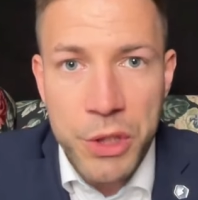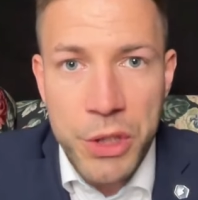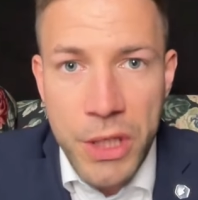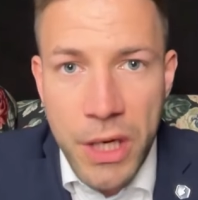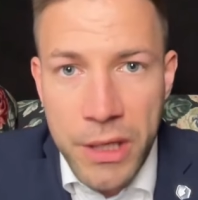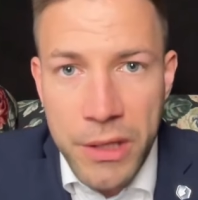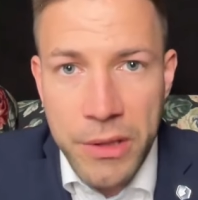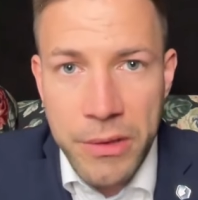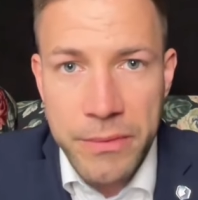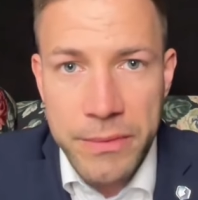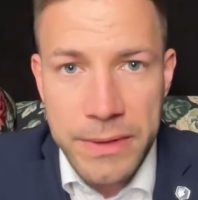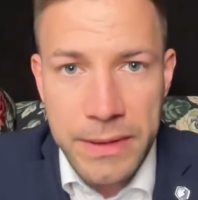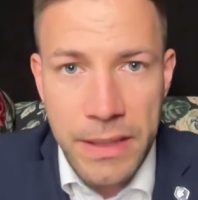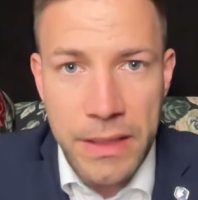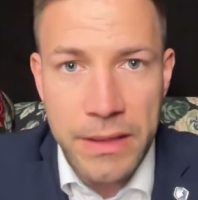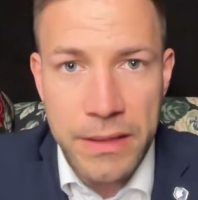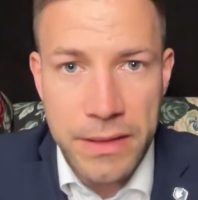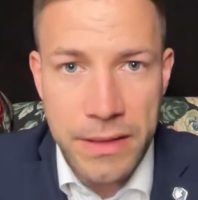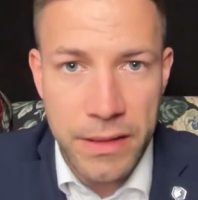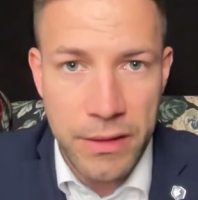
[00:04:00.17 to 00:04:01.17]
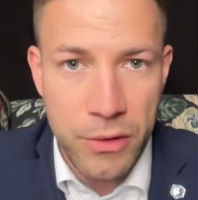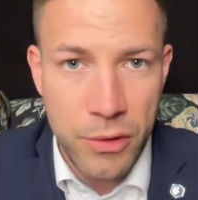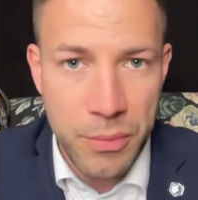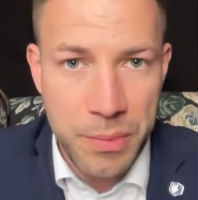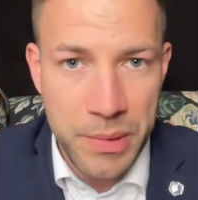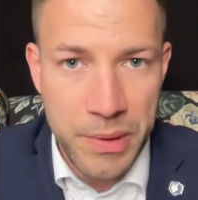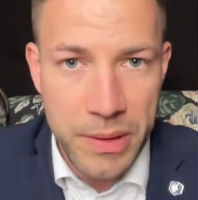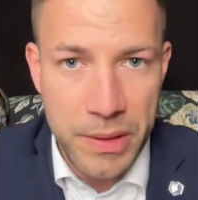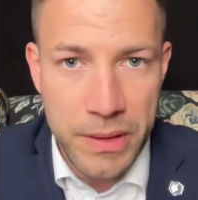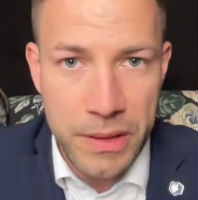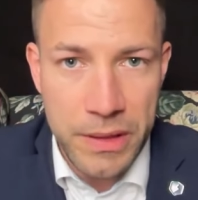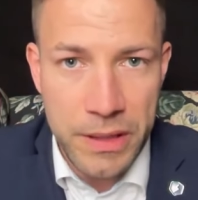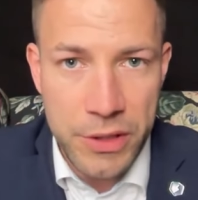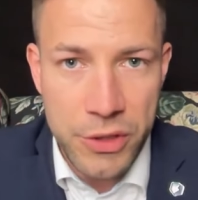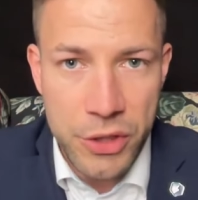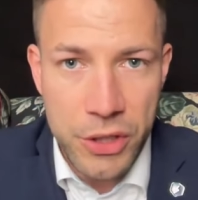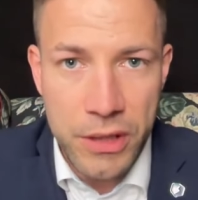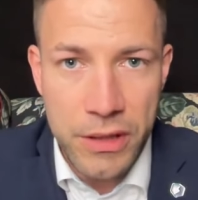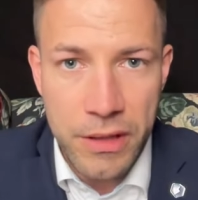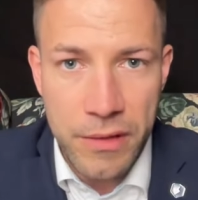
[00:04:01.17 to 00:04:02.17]
omijają sankcje grupy
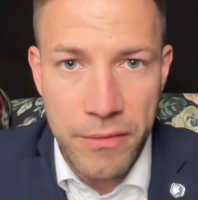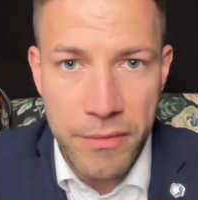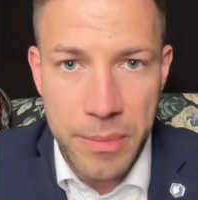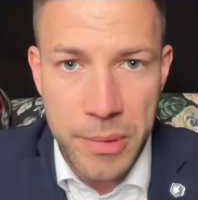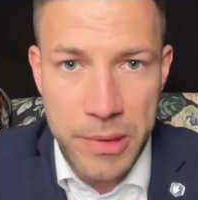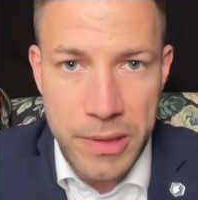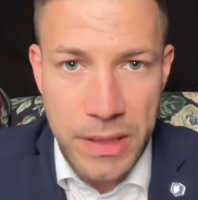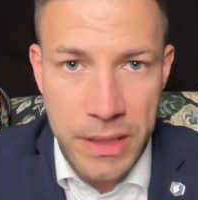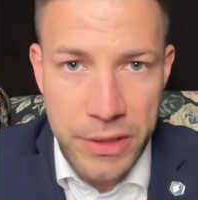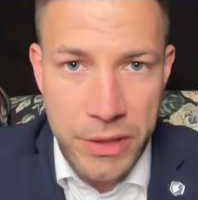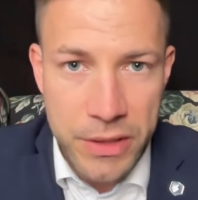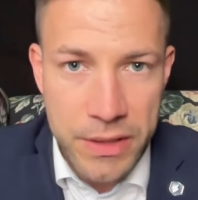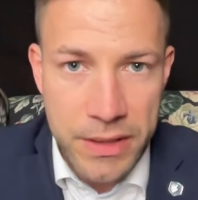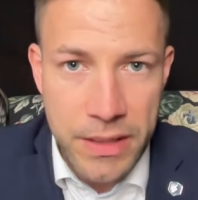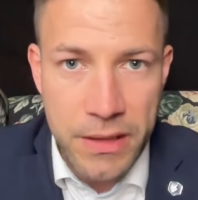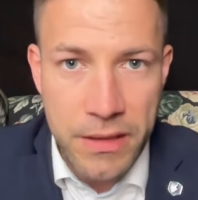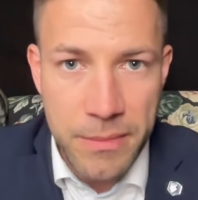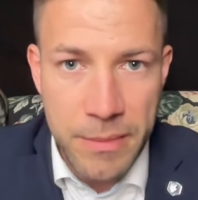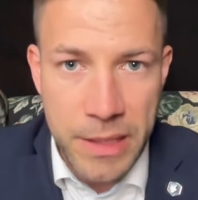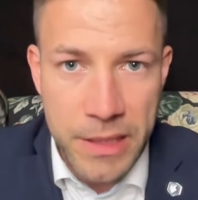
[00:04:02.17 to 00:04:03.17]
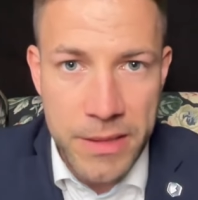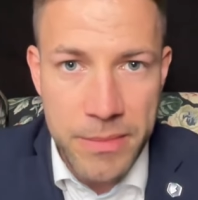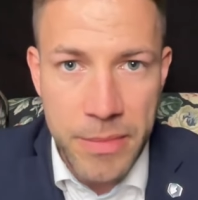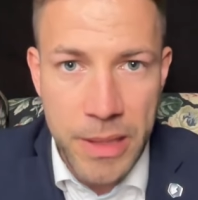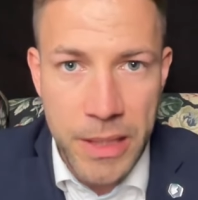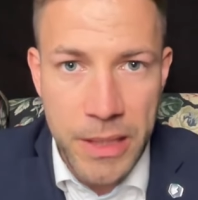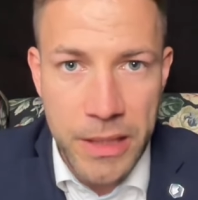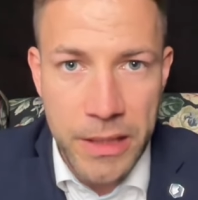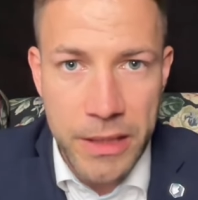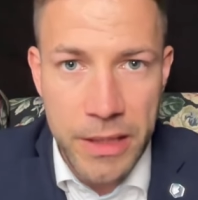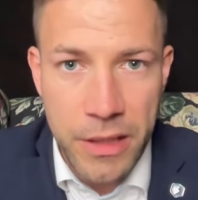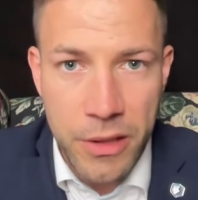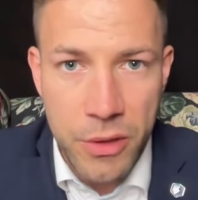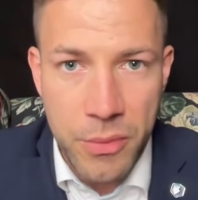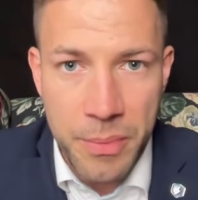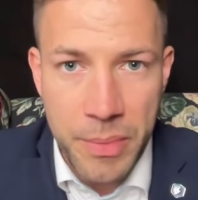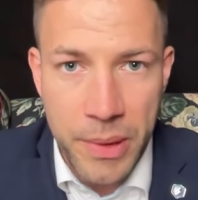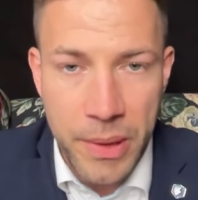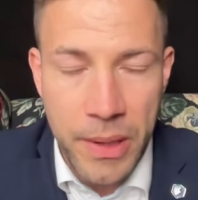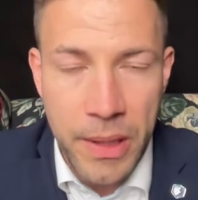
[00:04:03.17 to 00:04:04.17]
G7 w postaci ceny maksymalnej na
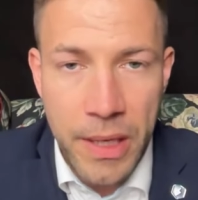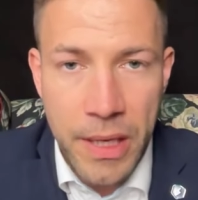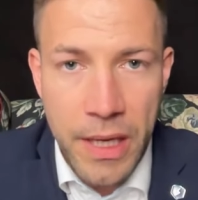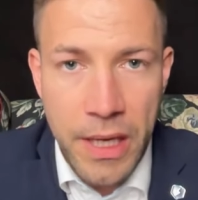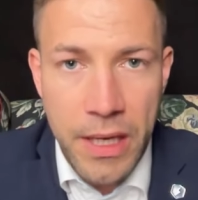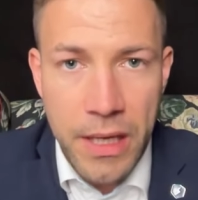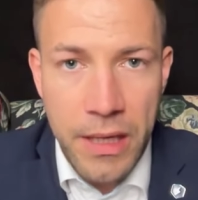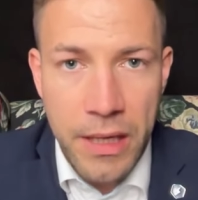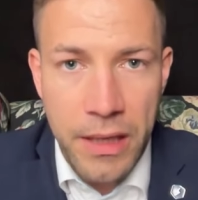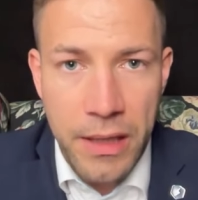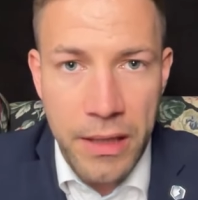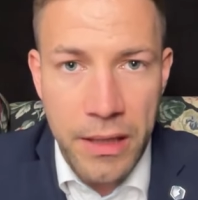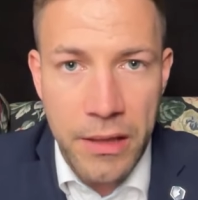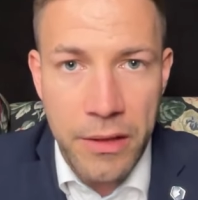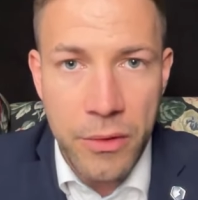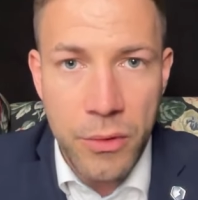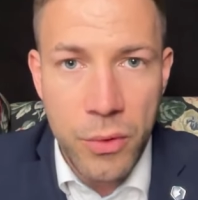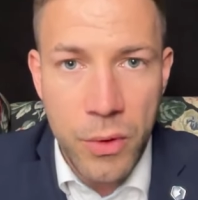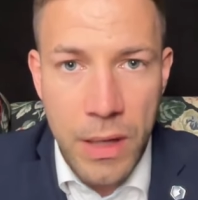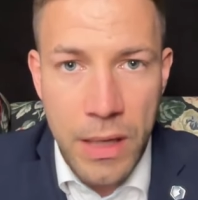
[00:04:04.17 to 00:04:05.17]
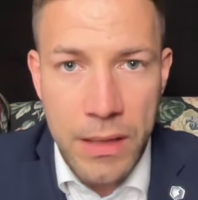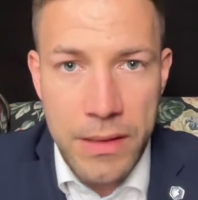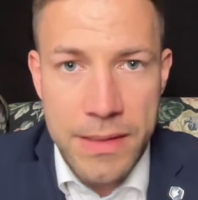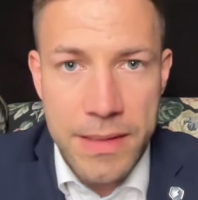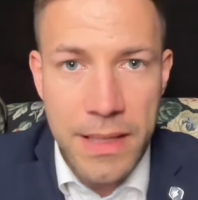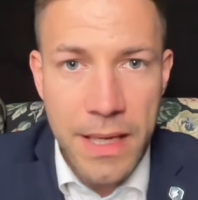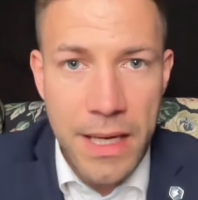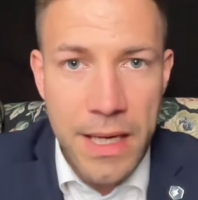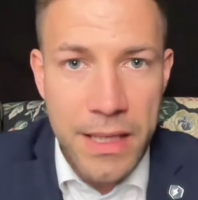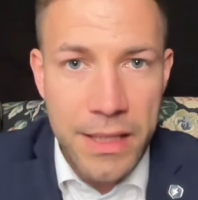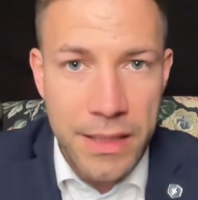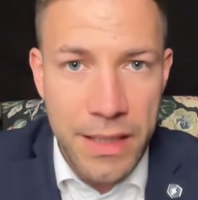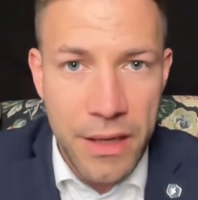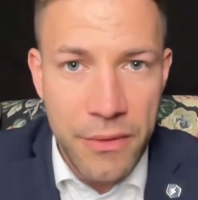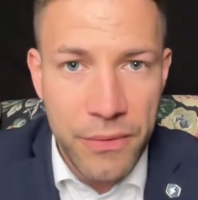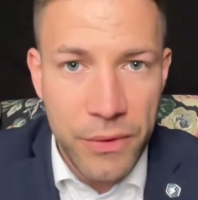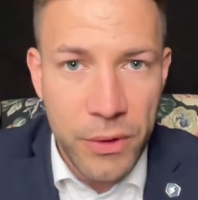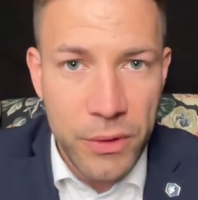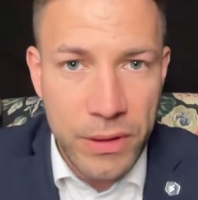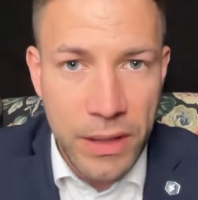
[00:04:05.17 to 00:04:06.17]
ropę e, Urals
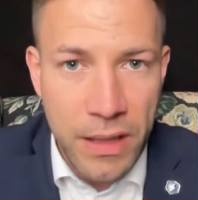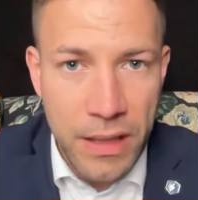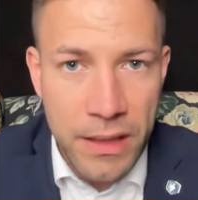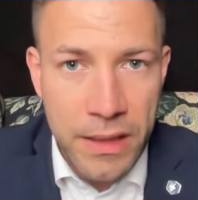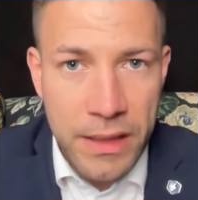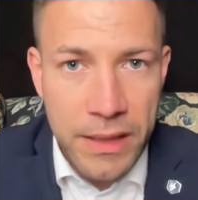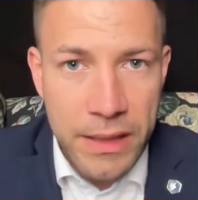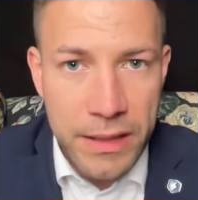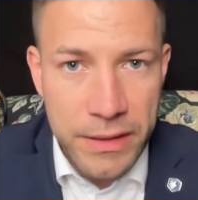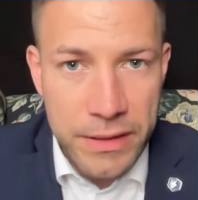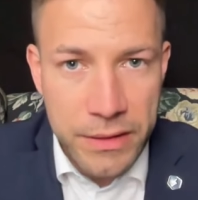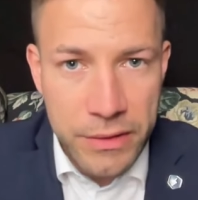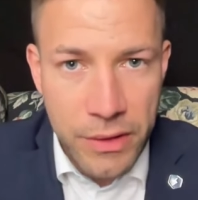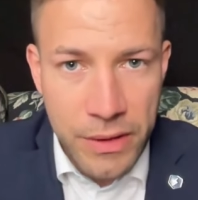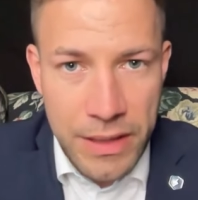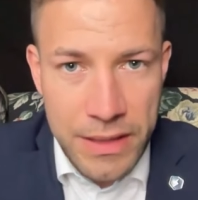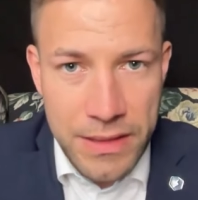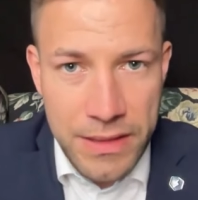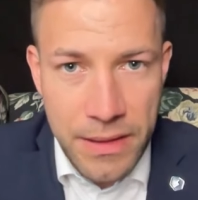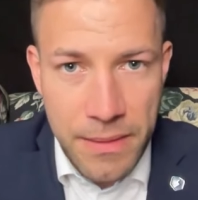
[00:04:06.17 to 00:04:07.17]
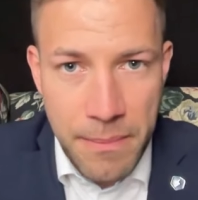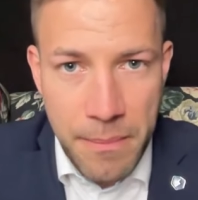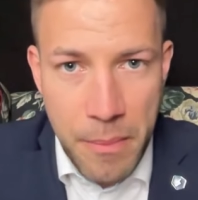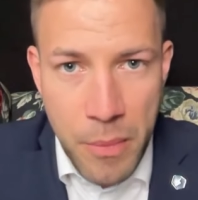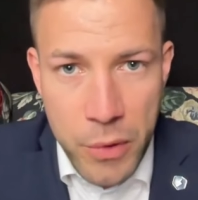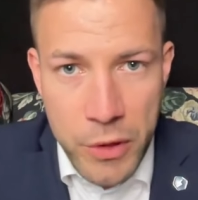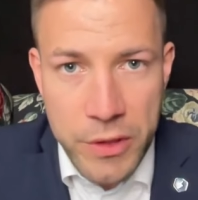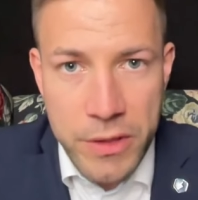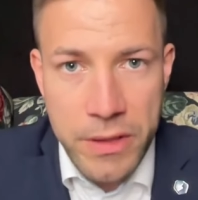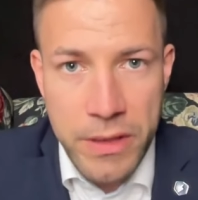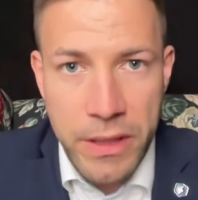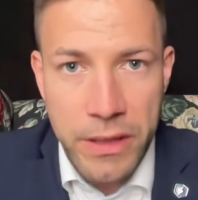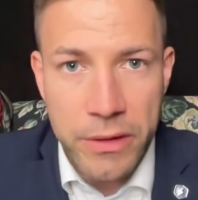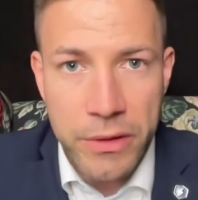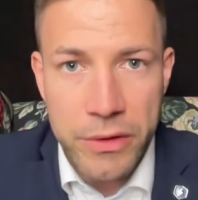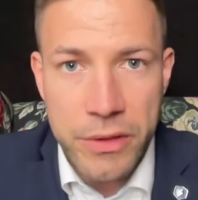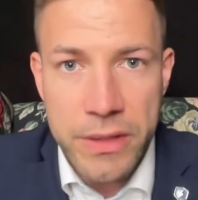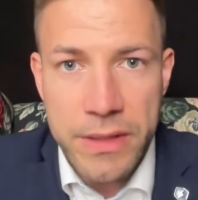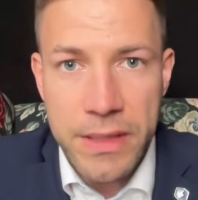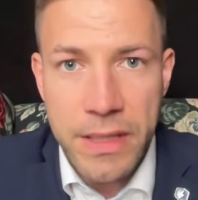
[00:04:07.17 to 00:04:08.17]
ta flota jest coraz mocniej
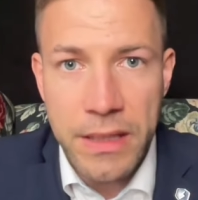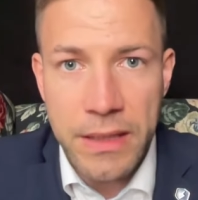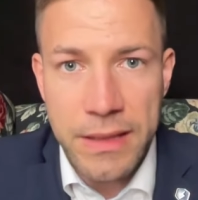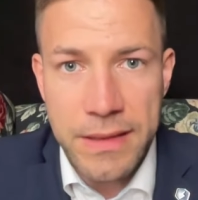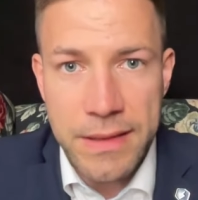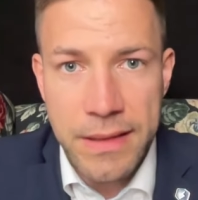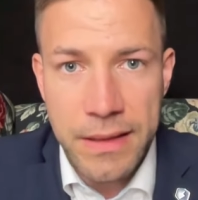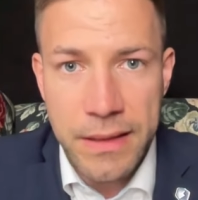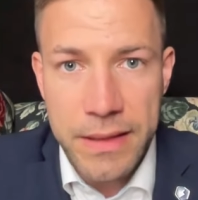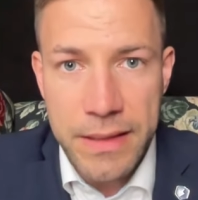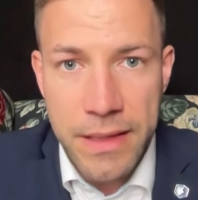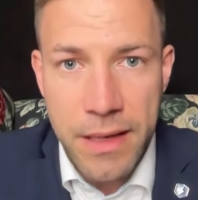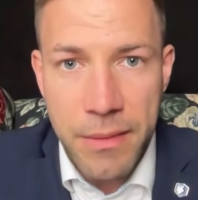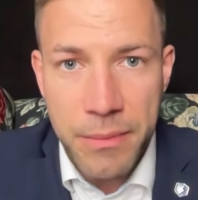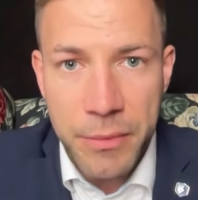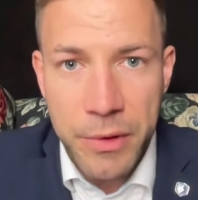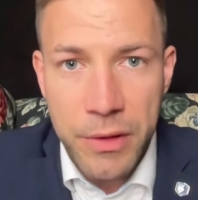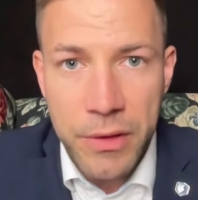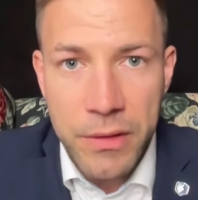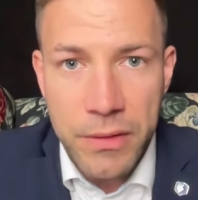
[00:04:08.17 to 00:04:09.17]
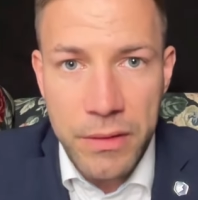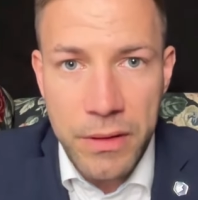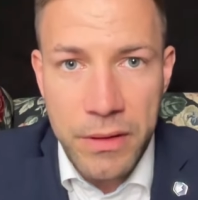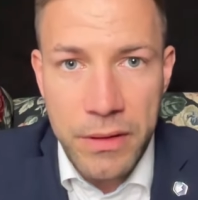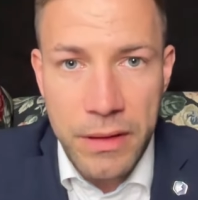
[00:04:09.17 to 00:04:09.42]
dociskana sankcjami.